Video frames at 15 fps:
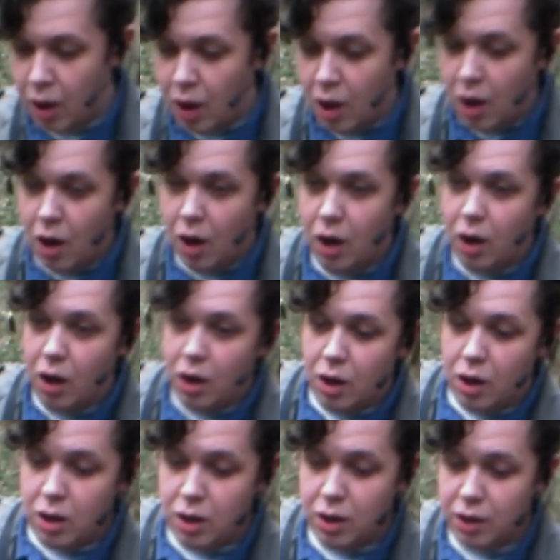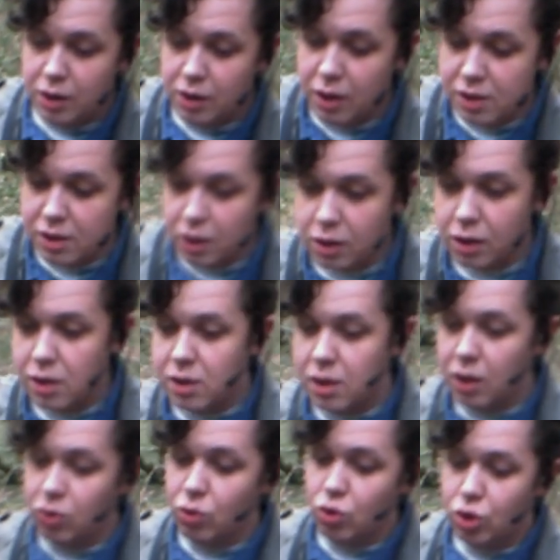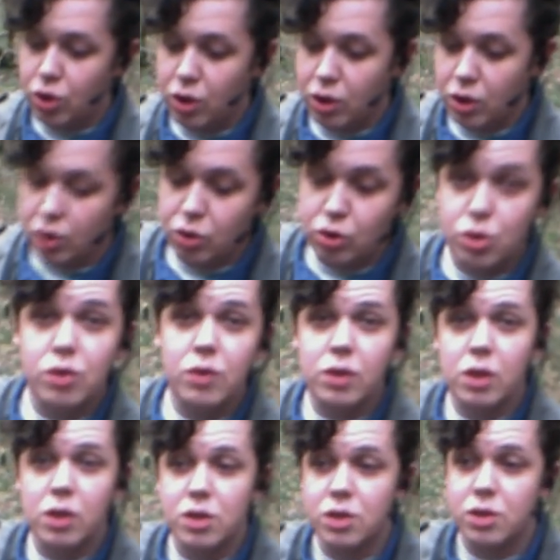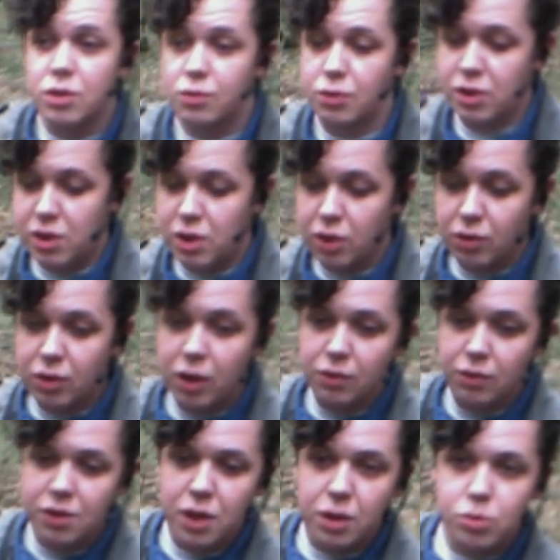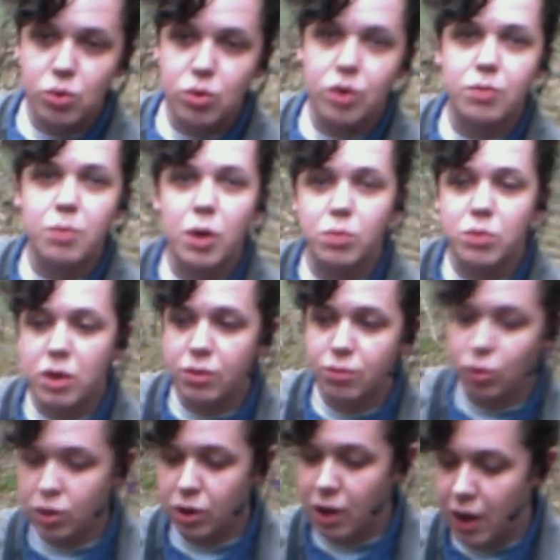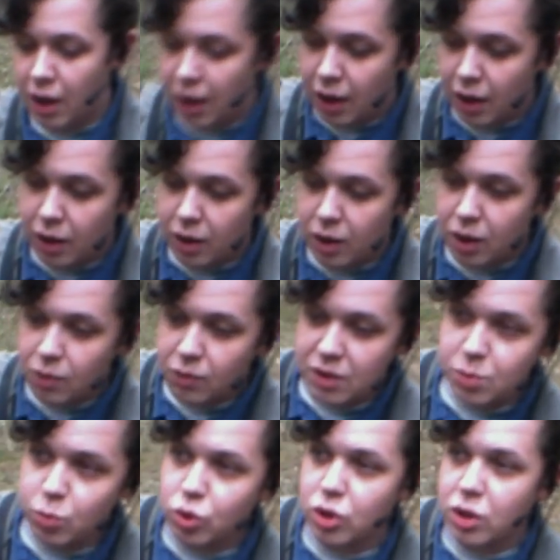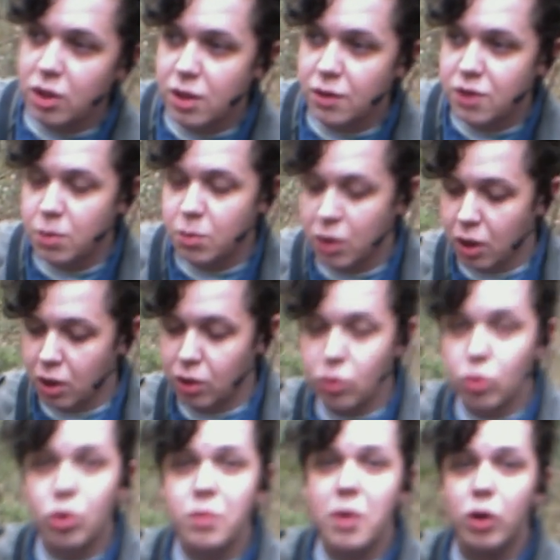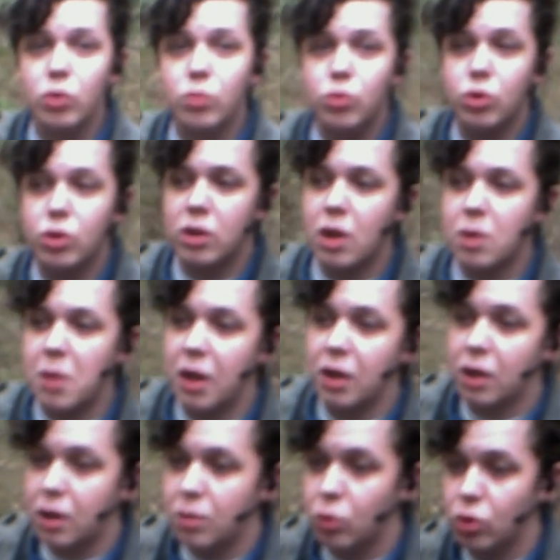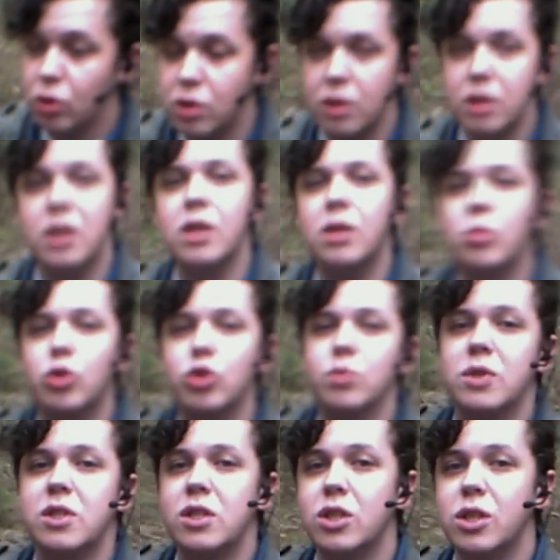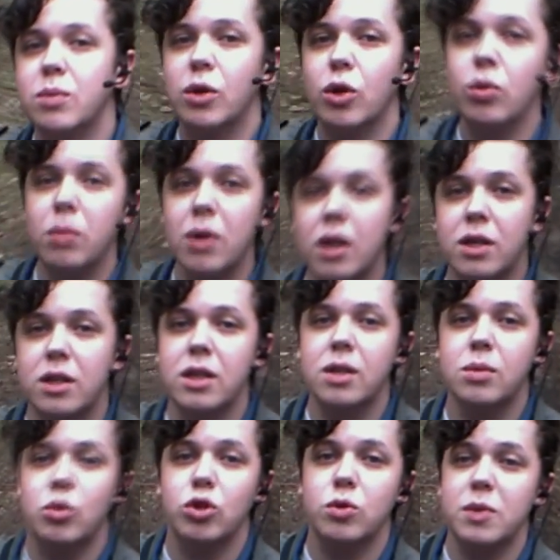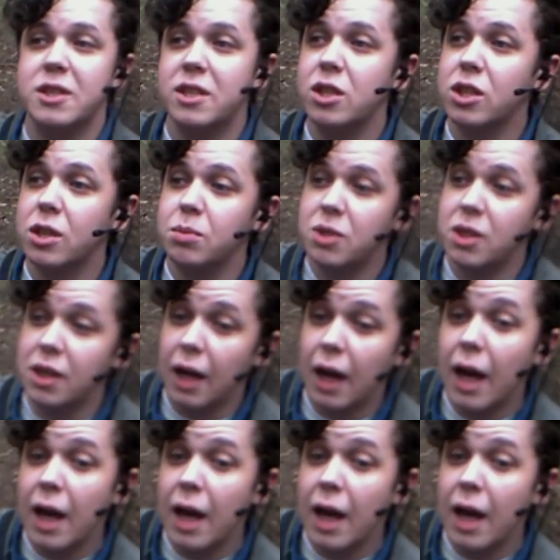А, недостатки следующие. Чувствительность фиксированная, во всяком случае, в моем телефоне. И, возможно, не со всеми гарнитурами оно будет нормально работать. Где-то может быть слишком громко, где-то может быть слишком тихо.